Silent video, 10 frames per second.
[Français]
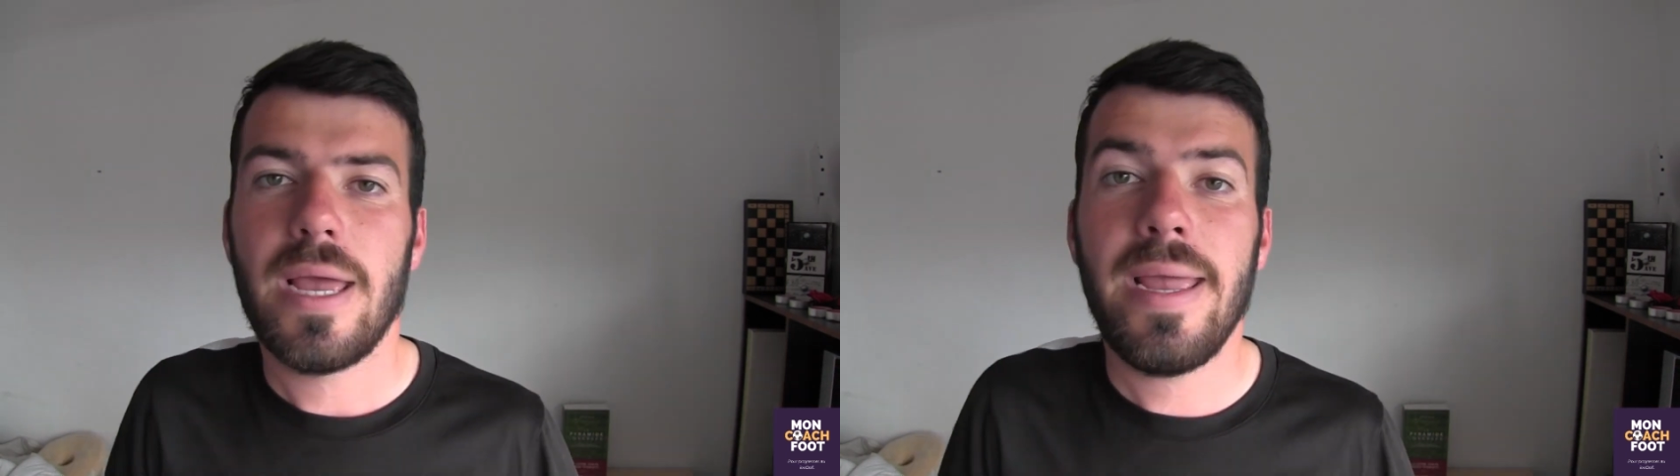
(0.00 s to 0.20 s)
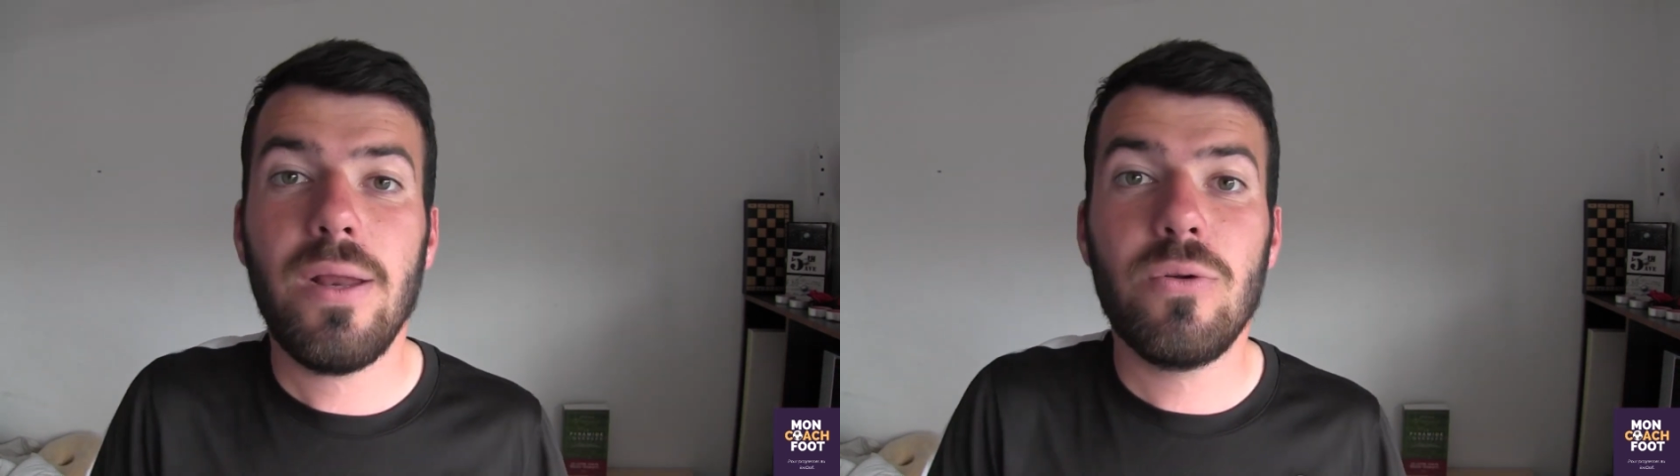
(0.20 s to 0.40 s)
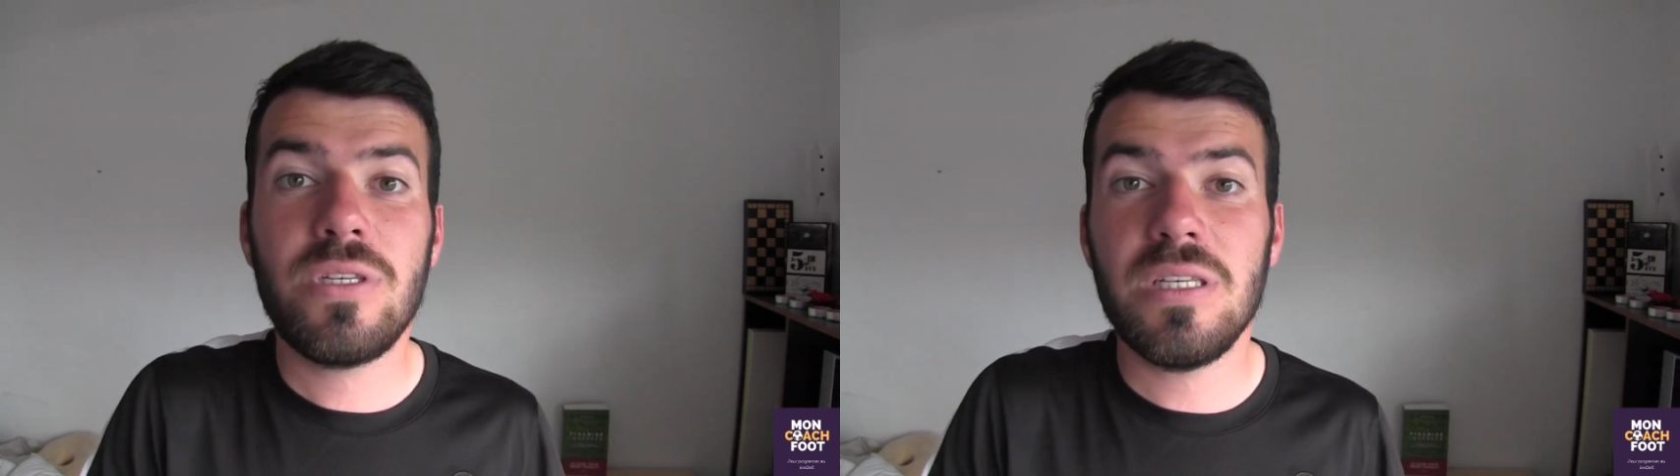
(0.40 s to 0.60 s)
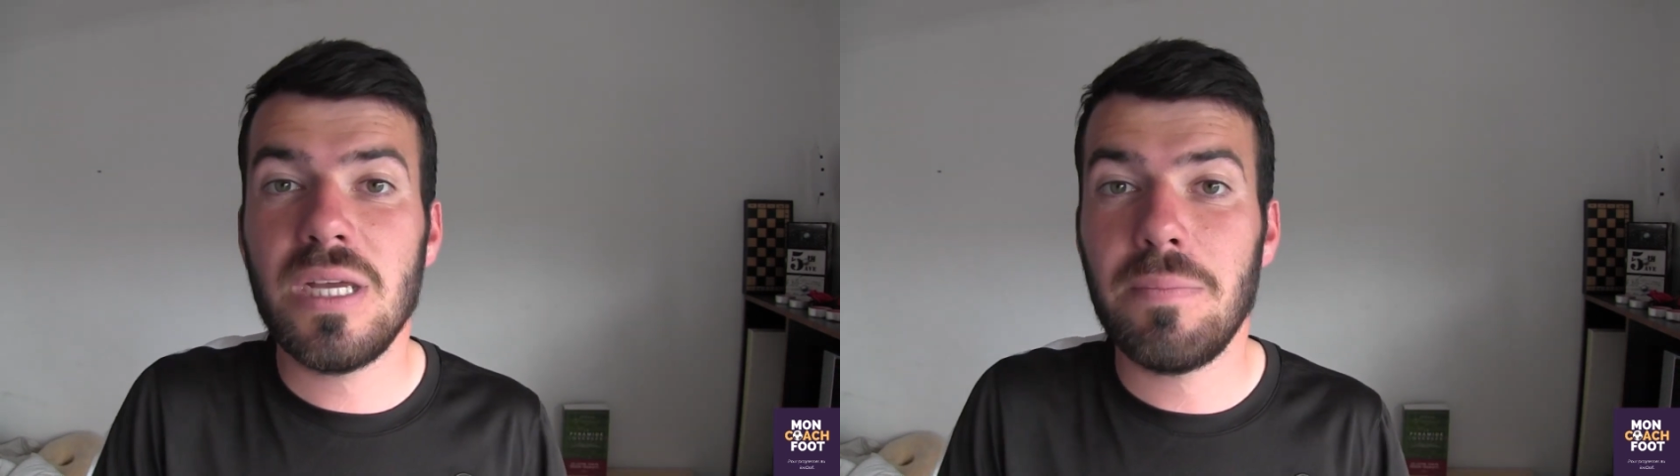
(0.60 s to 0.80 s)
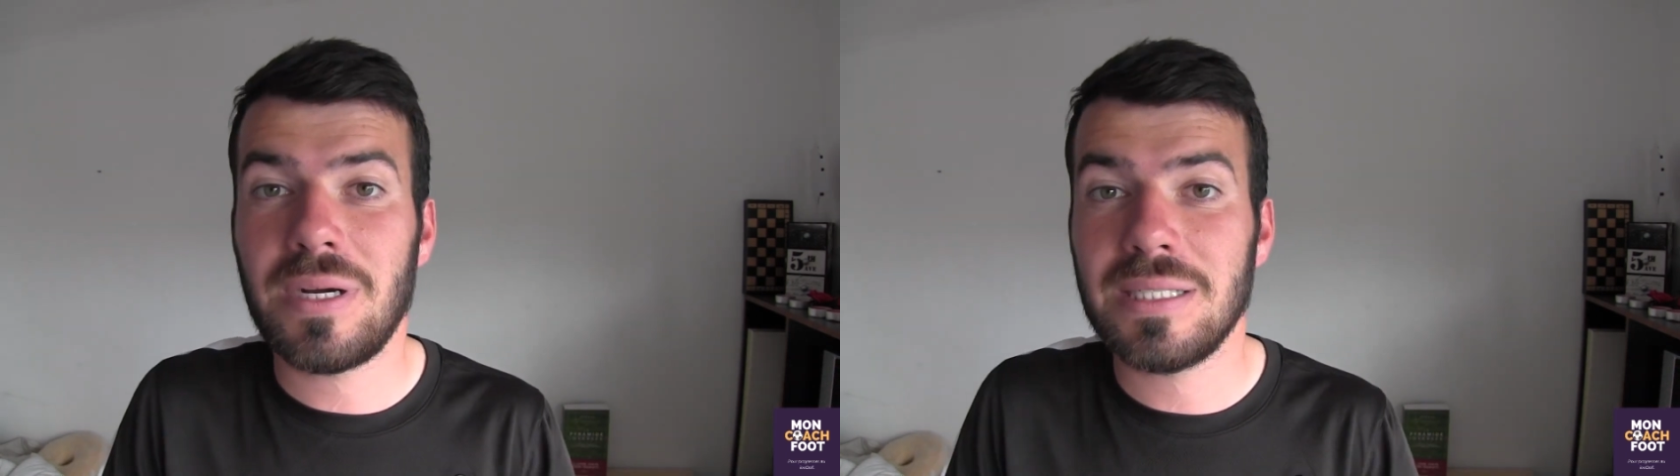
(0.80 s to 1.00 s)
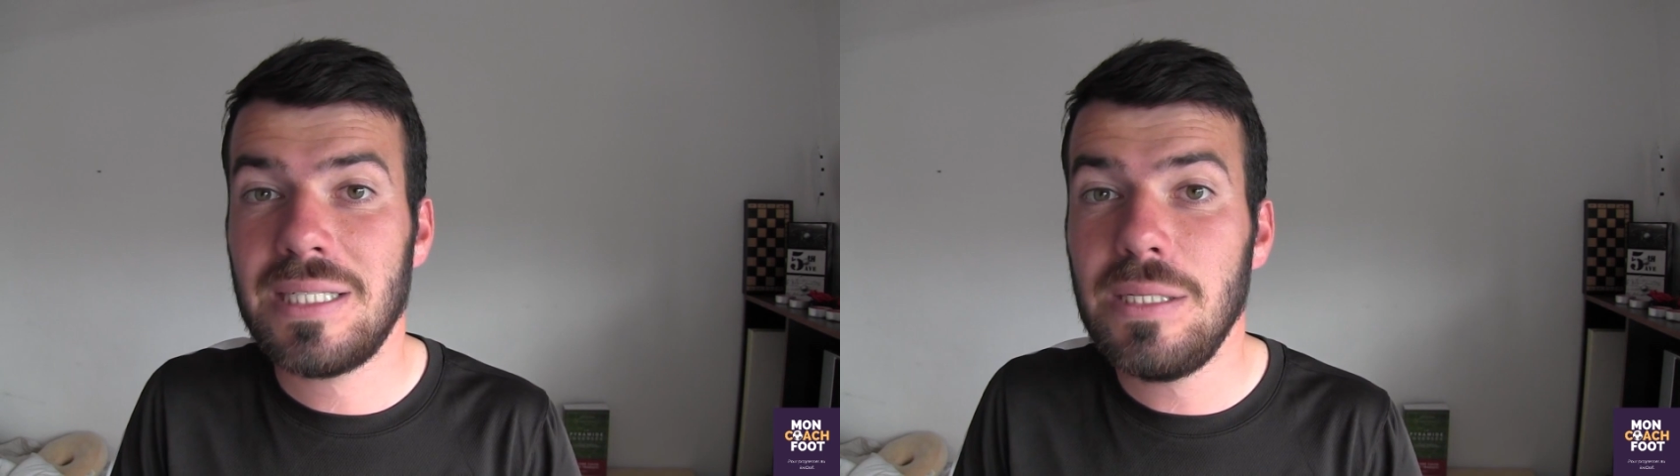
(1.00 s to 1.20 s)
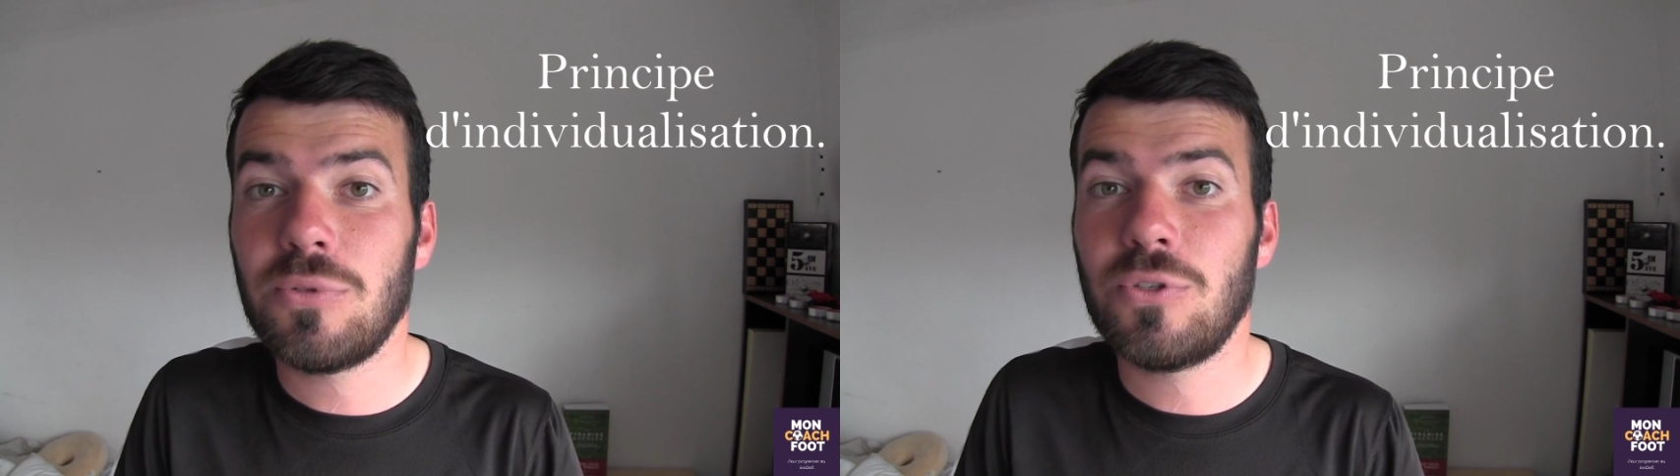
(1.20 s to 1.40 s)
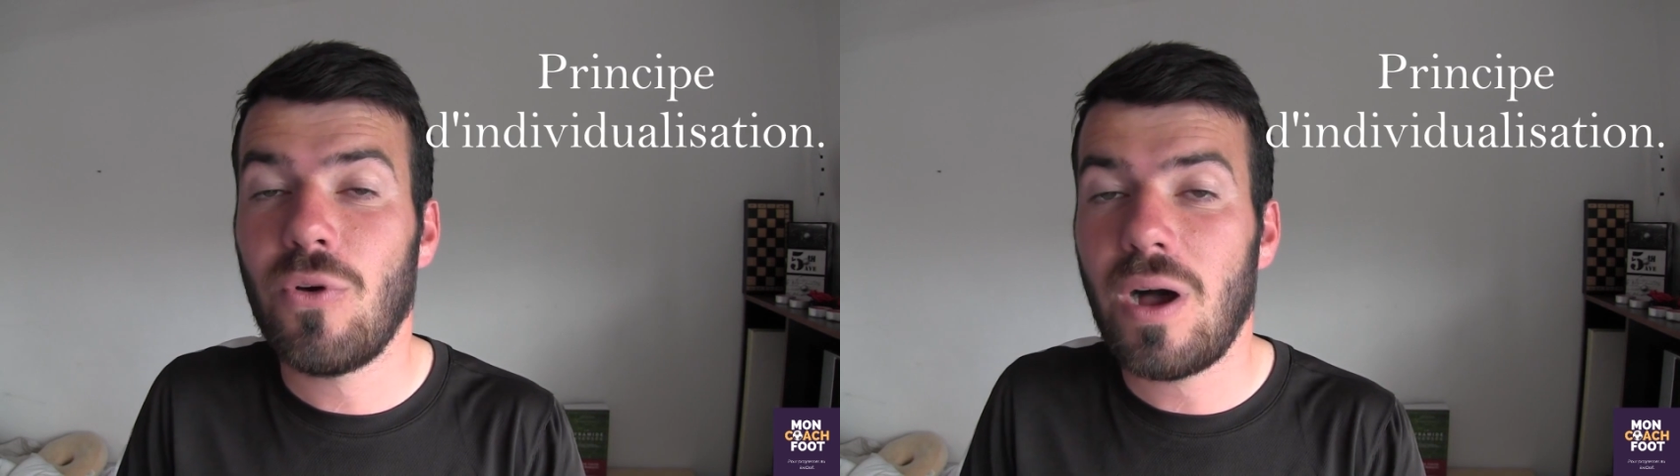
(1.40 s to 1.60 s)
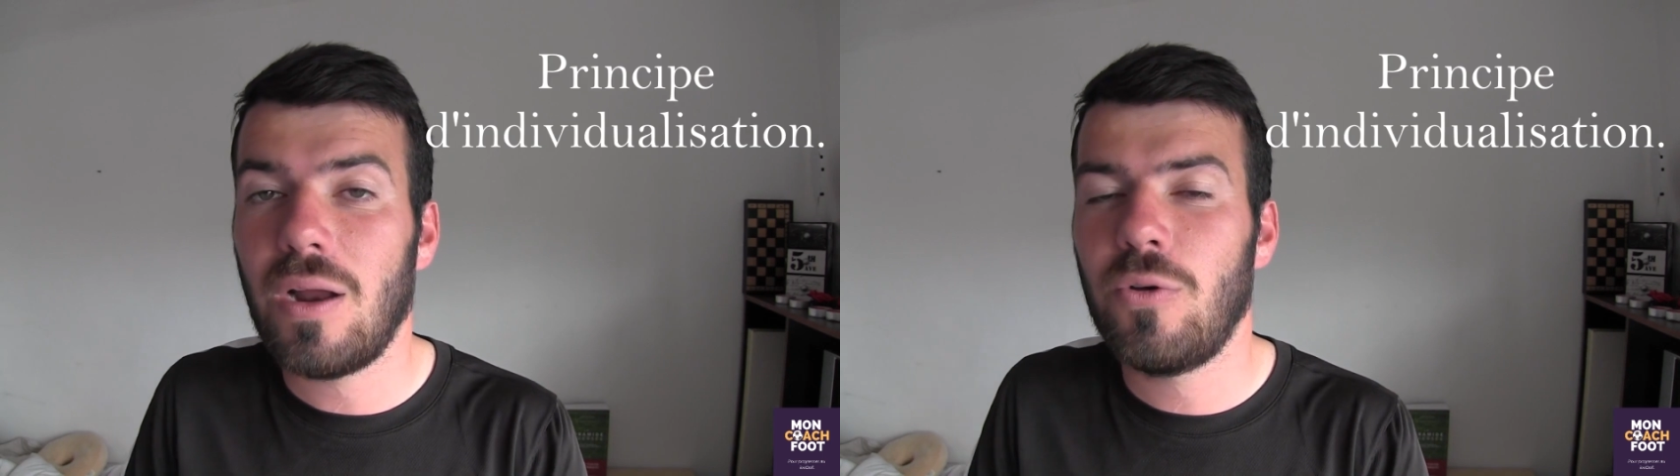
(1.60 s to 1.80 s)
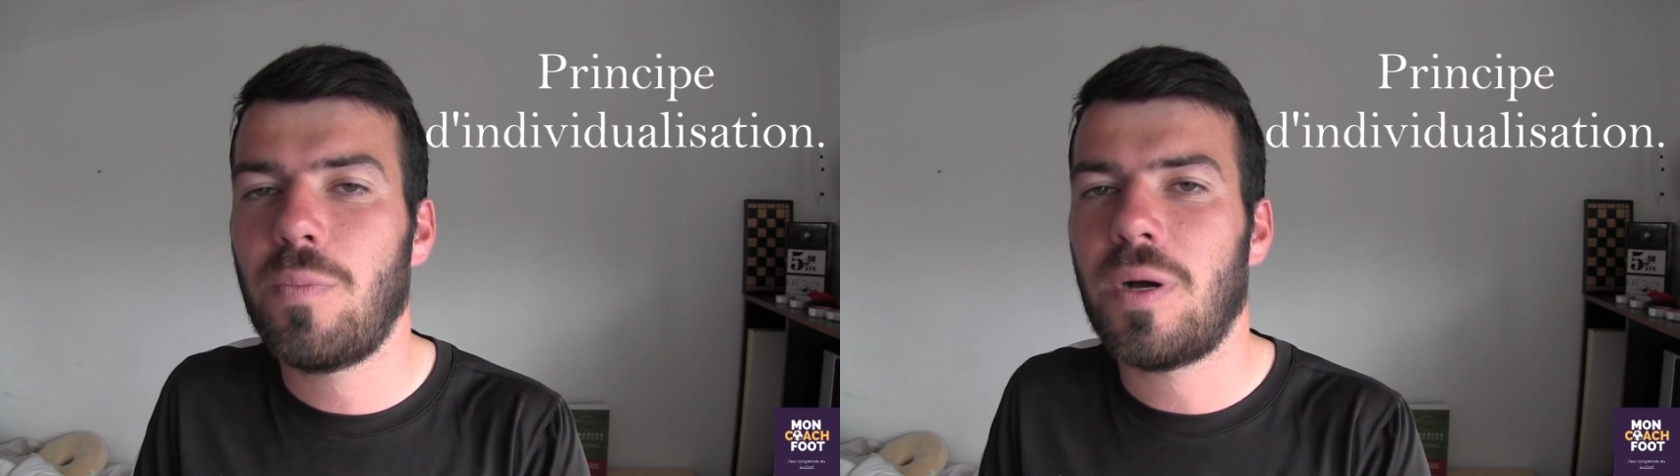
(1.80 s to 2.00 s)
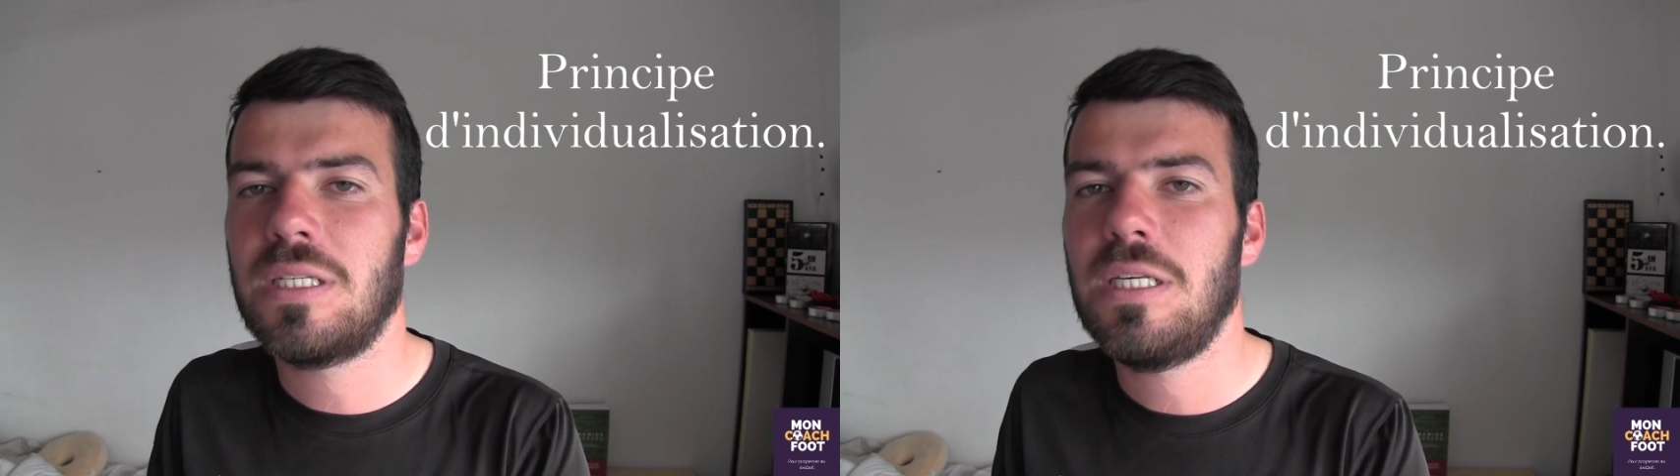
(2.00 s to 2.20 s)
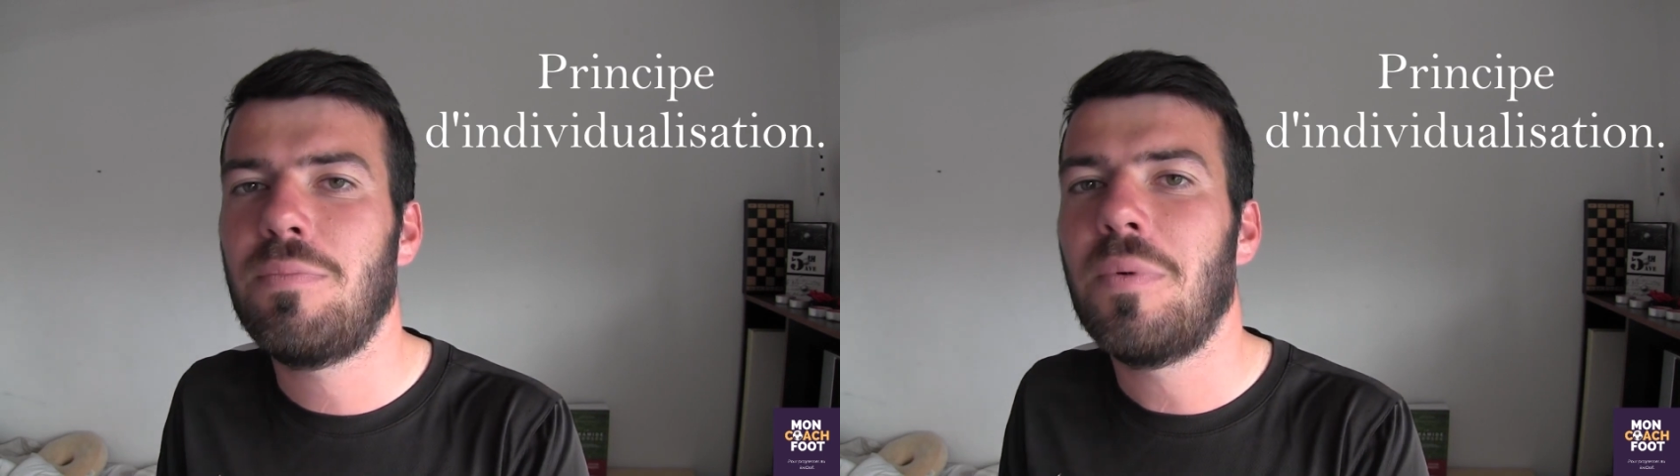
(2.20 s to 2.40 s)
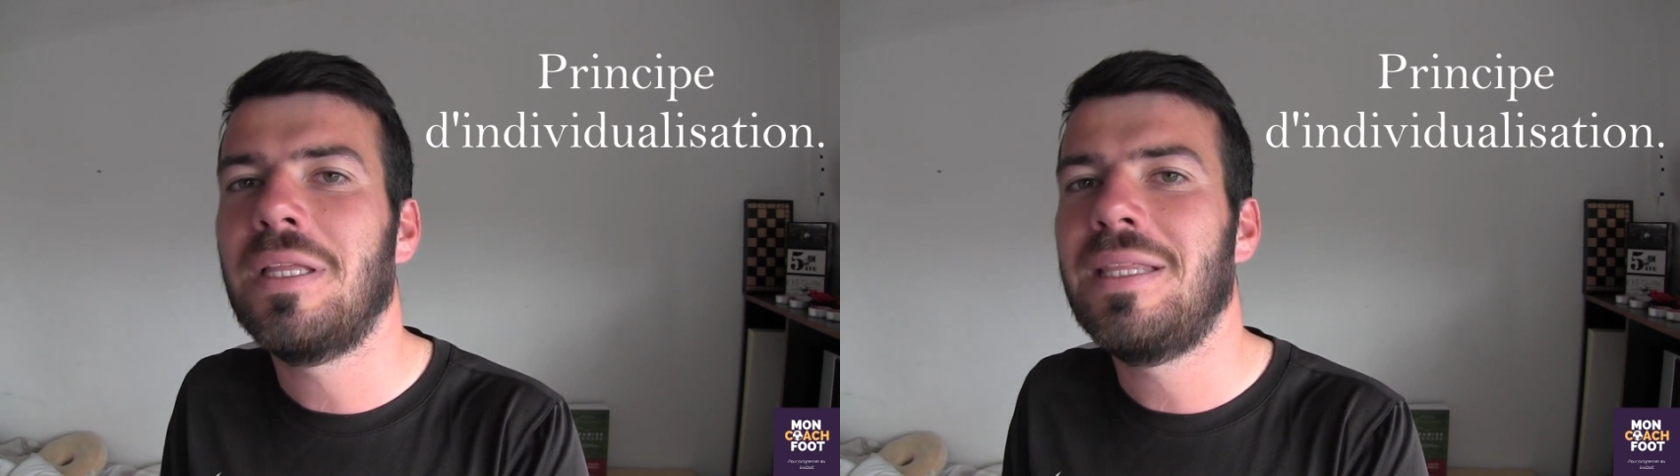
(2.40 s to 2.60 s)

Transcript: Et le sixième principe sera le principe